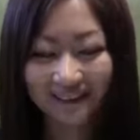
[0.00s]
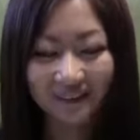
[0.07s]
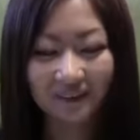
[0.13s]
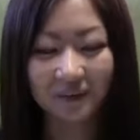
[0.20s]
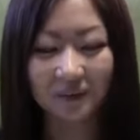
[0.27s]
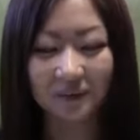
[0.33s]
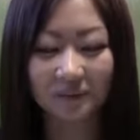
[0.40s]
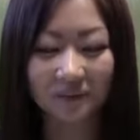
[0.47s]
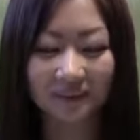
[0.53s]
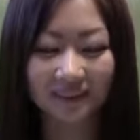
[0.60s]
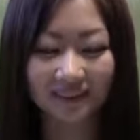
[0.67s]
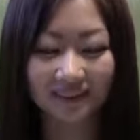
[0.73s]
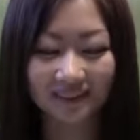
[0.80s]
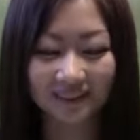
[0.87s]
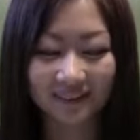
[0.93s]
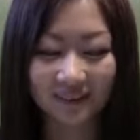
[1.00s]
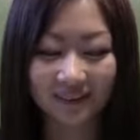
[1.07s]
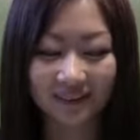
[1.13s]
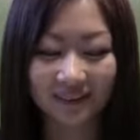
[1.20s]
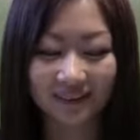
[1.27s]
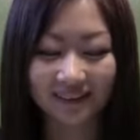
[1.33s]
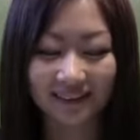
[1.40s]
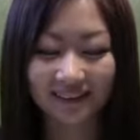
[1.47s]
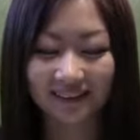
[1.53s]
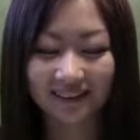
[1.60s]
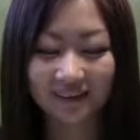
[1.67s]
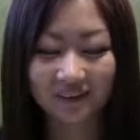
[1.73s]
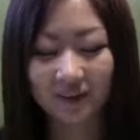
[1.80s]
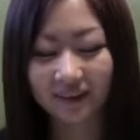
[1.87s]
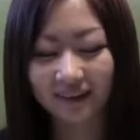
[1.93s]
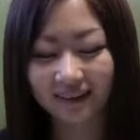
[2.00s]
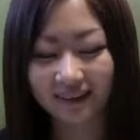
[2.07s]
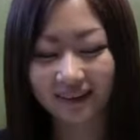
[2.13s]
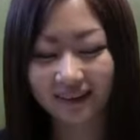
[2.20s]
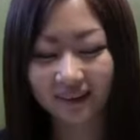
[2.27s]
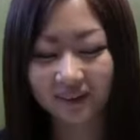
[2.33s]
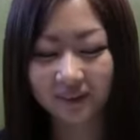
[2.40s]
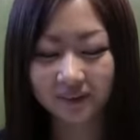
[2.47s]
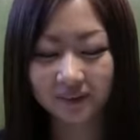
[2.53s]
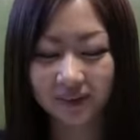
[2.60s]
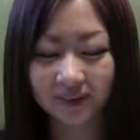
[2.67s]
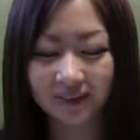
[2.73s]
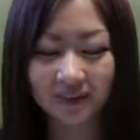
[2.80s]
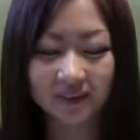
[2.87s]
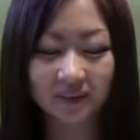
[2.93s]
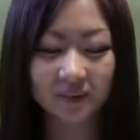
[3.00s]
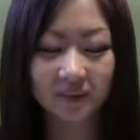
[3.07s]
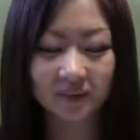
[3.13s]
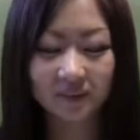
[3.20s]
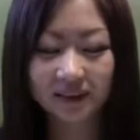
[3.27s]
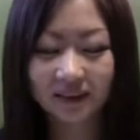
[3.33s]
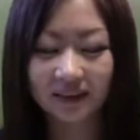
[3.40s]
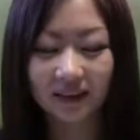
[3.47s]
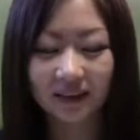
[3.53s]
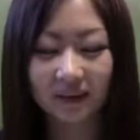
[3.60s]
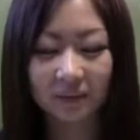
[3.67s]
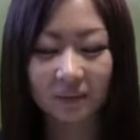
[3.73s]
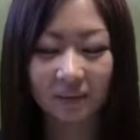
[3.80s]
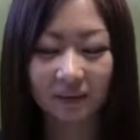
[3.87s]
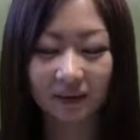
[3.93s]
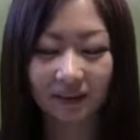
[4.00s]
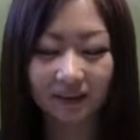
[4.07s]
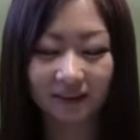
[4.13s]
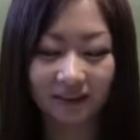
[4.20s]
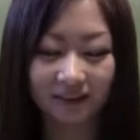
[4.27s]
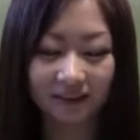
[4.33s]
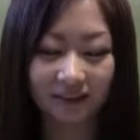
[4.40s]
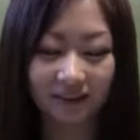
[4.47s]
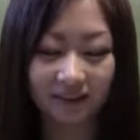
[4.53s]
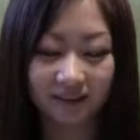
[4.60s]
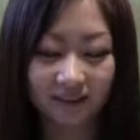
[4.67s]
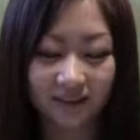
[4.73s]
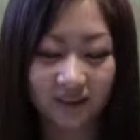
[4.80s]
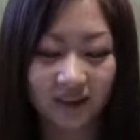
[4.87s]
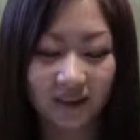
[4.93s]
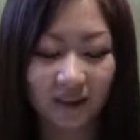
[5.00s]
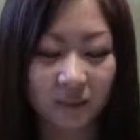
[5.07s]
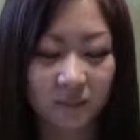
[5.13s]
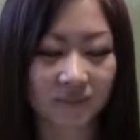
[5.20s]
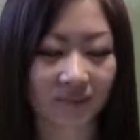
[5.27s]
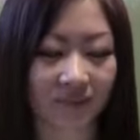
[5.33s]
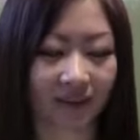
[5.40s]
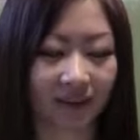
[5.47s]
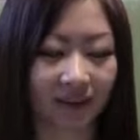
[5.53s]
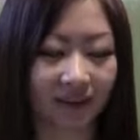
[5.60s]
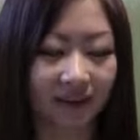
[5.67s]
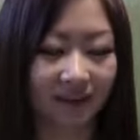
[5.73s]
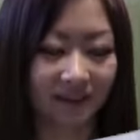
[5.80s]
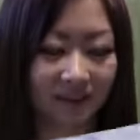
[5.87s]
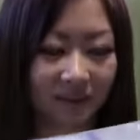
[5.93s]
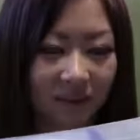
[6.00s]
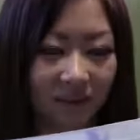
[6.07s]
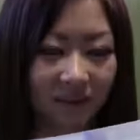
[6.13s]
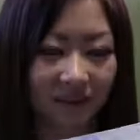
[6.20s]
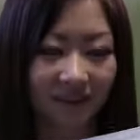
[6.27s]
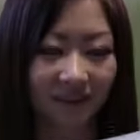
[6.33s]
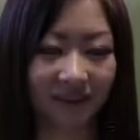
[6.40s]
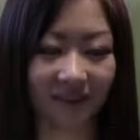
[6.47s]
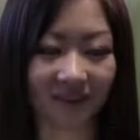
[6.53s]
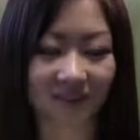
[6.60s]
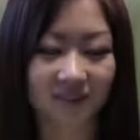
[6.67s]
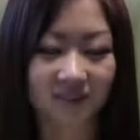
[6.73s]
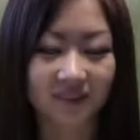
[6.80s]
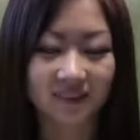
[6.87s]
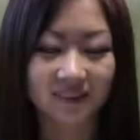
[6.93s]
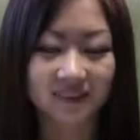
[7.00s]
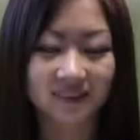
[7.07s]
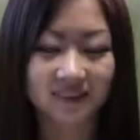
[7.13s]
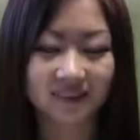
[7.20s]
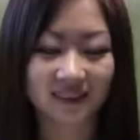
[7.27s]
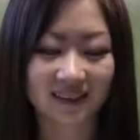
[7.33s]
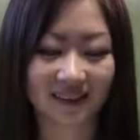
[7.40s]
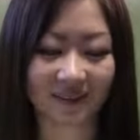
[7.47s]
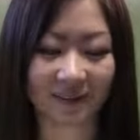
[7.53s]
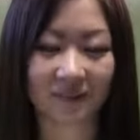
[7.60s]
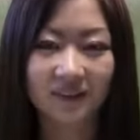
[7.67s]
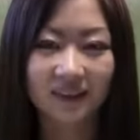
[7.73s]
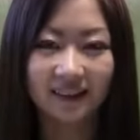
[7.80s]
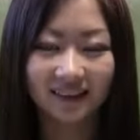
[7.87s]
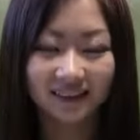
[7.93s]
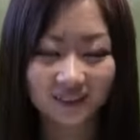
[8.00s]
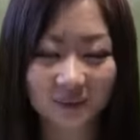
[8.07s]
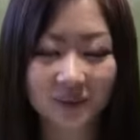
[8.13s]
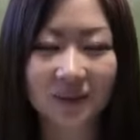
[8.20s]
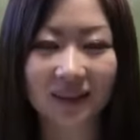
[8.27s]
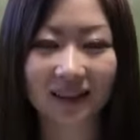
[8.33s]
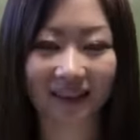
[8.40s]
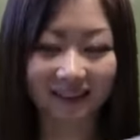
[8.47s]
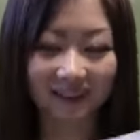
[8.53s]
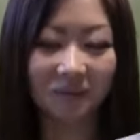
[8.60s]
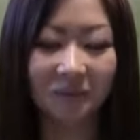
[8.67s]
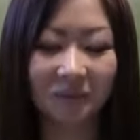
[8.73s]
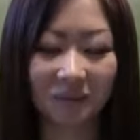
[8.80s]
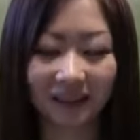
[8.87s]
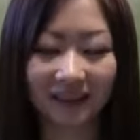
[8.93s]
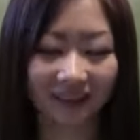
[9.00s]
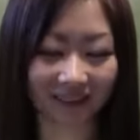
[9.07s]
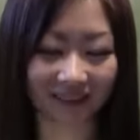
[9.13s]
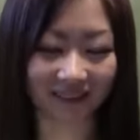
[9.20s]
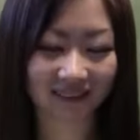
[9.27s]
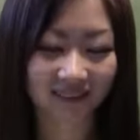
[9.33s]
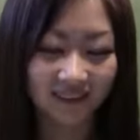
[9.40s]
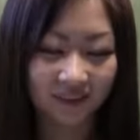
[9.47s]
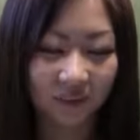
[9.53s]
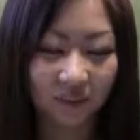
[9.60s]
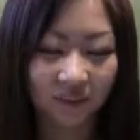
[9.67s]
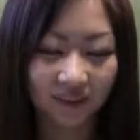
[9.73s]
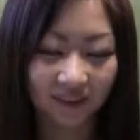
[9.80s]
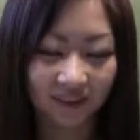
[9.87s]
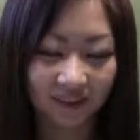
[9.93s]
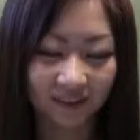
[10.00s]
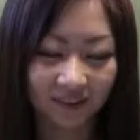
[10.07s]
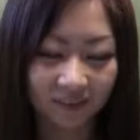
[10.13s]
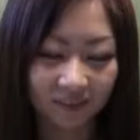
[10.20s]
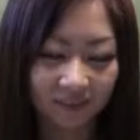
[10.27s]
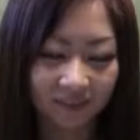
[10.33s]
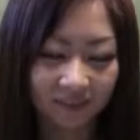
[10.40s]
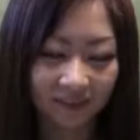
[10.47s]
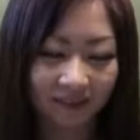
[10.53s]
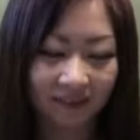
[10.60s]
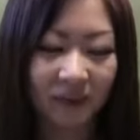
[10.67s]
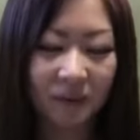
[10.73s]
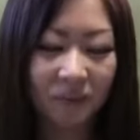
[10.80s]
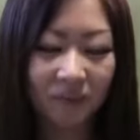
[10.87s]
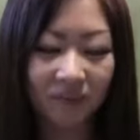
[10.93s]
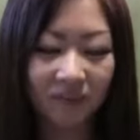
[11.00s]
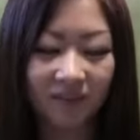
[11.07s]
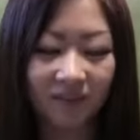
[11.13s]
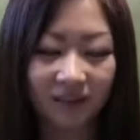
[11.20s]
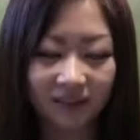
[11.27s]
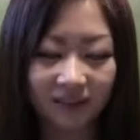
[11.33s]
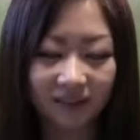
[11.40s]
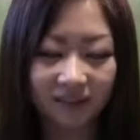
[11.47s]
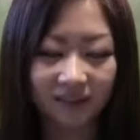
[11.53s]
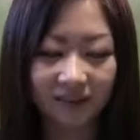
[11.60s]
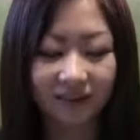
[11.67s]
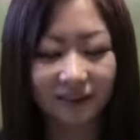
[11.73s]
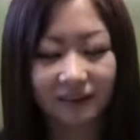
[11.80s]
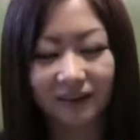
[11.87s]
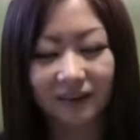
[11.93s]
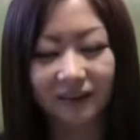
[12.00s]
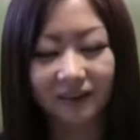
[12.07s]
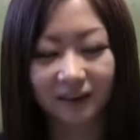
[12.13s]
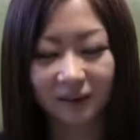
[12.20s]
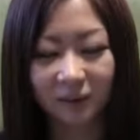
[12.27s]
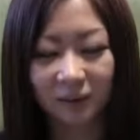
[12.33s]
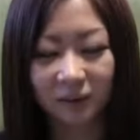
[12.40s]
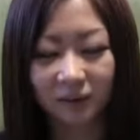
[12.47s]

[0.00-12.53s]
そうそんな感じでどうやって手抜くかっていうのに頭ばっかり使ってたらそうちゃんと絵を描いたことがないほんまに描いたことがないでも私なんか知らんけど